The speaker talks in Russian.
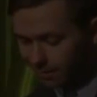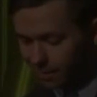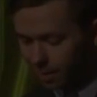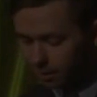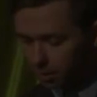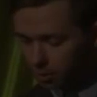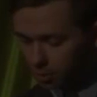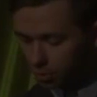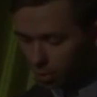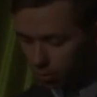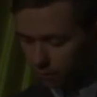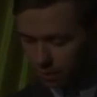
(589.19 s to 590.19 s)
так
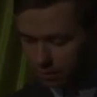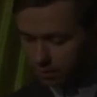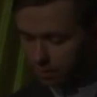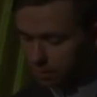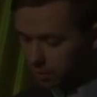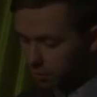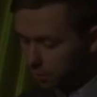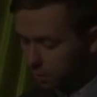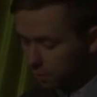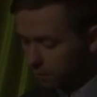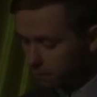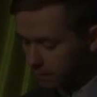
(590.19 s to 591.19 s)
должно
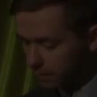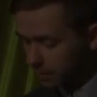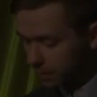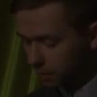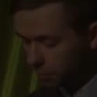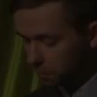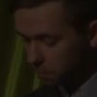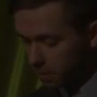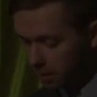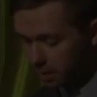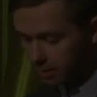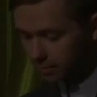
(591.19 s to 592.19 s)
вознесено, вознесено
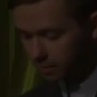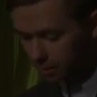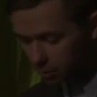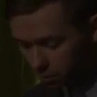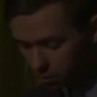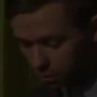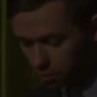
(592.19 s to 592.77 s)
быть Сыну